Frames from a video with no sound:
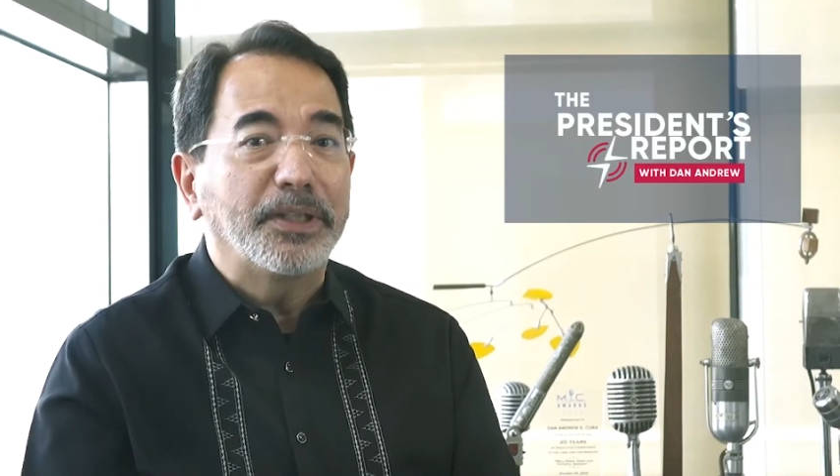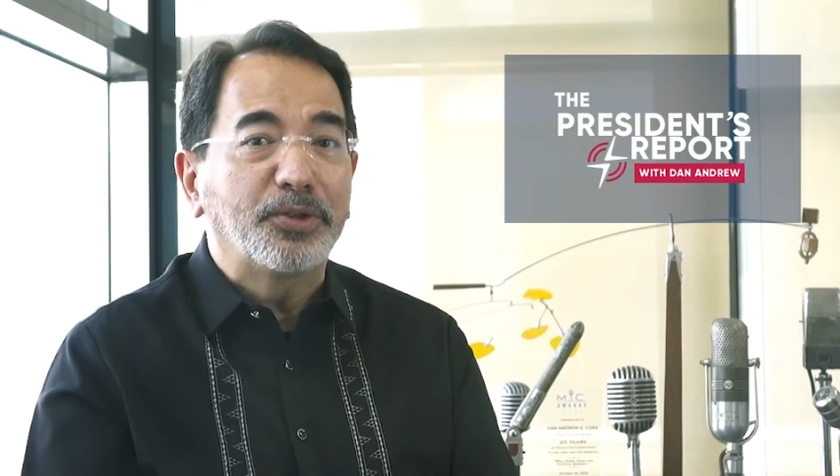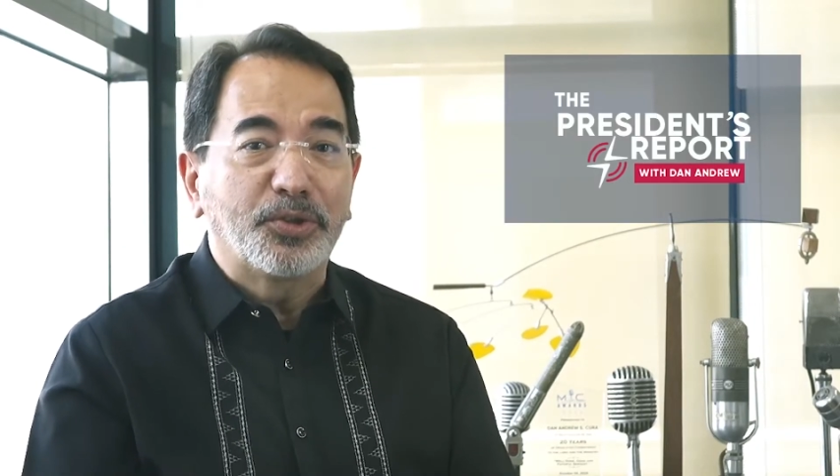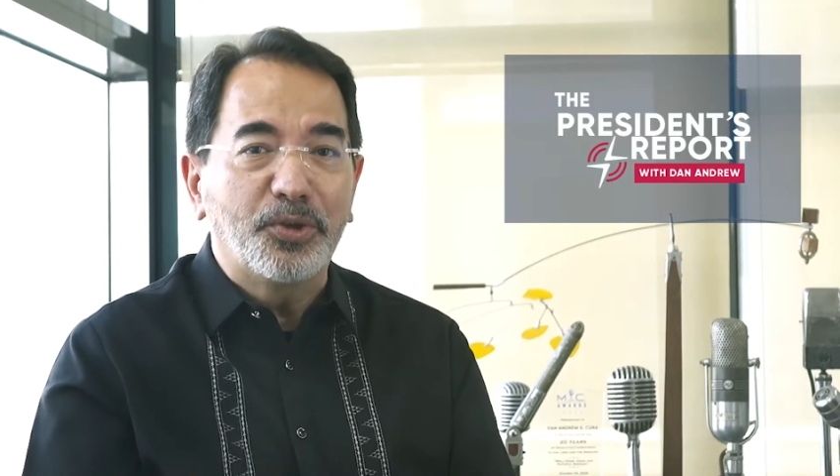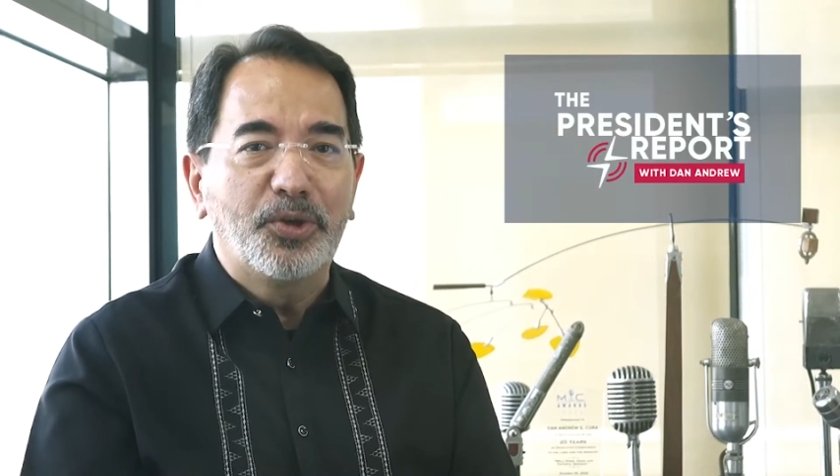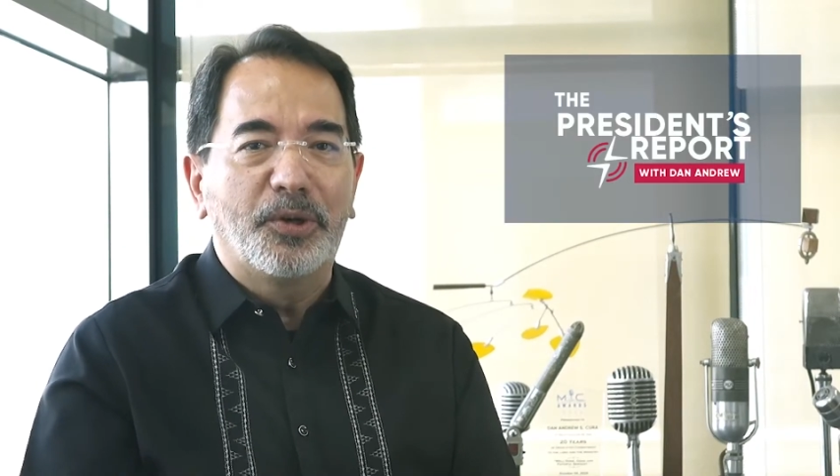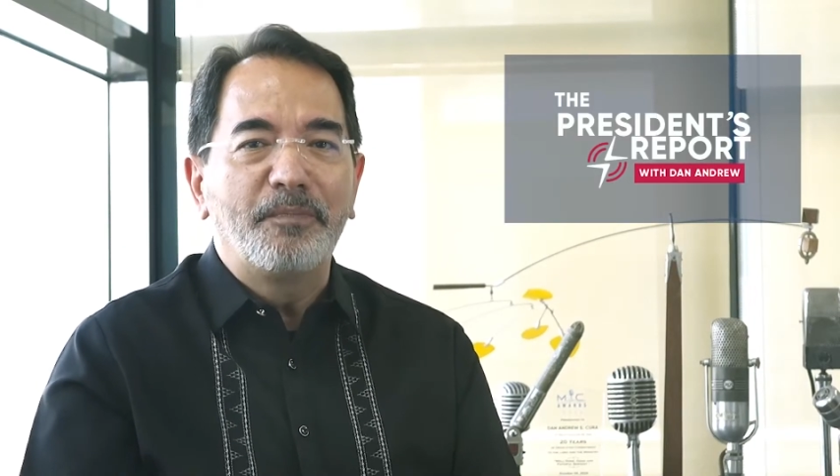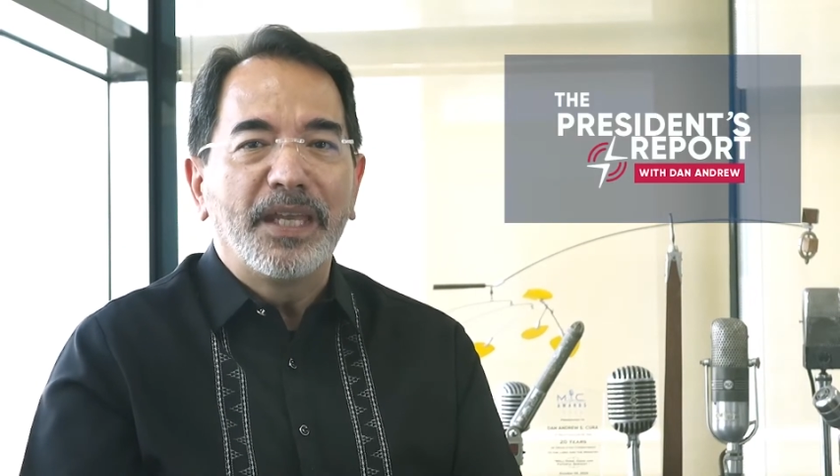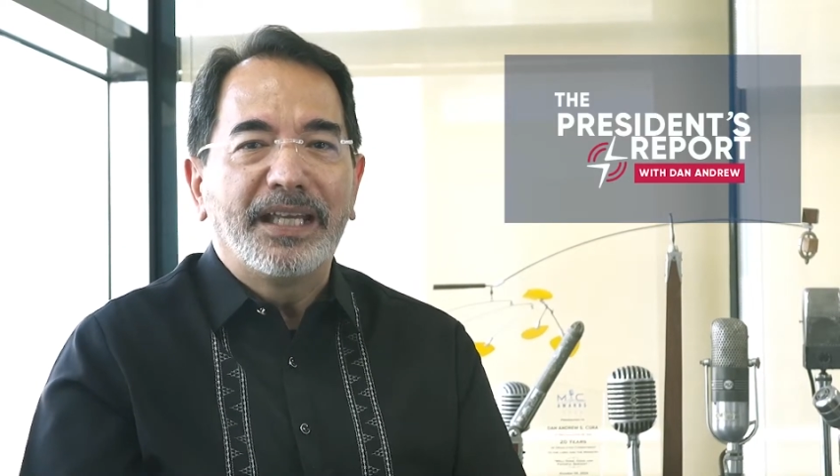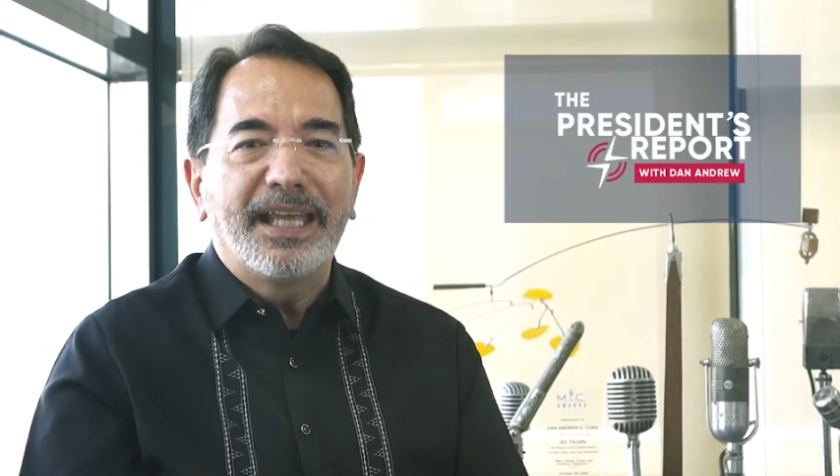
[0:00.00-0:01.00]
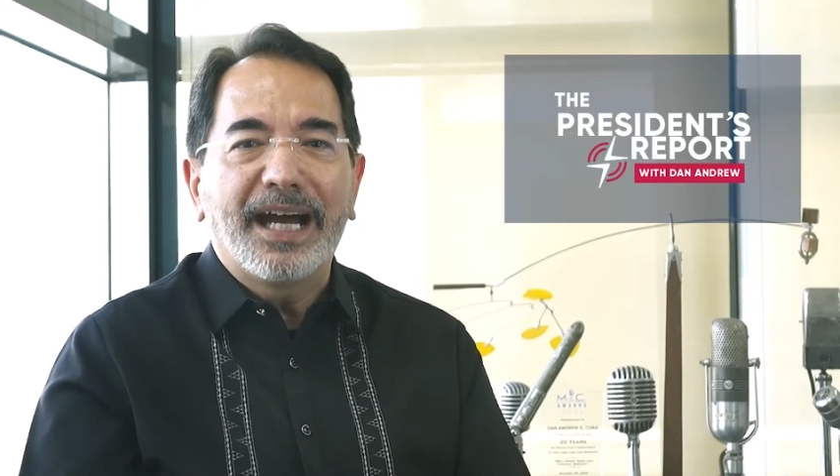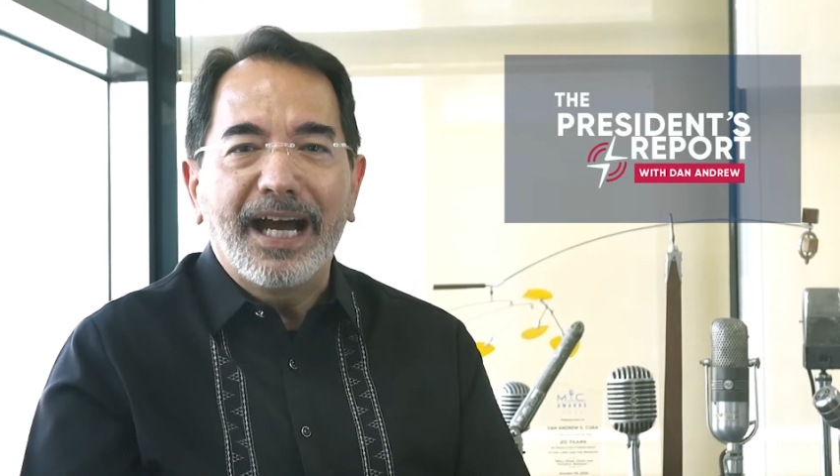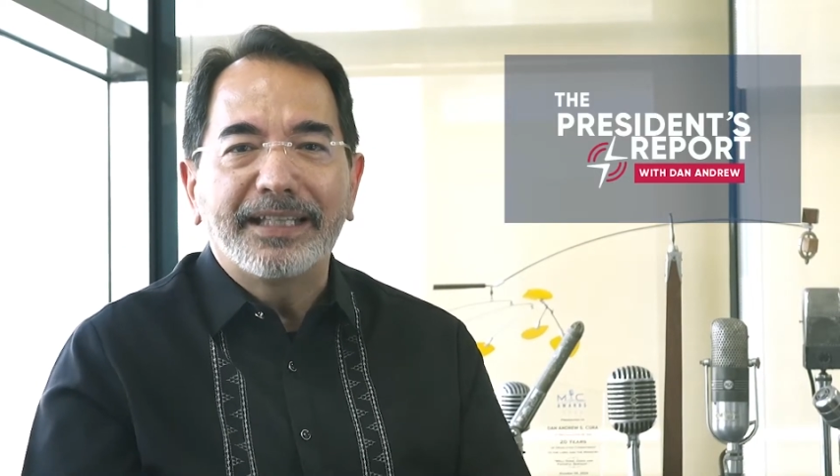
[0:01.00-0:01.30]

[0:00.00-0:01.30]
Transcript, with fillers: patotoo ng